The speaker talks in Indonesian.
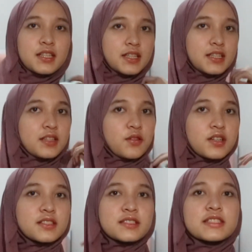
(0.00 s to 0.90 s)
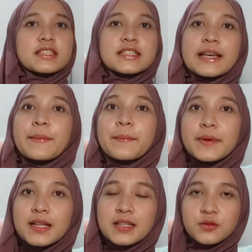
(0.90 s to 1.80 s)
ini doang
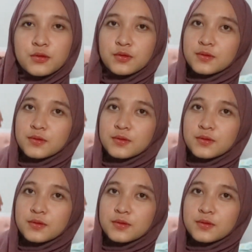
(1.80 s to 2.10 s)
sesimpel itu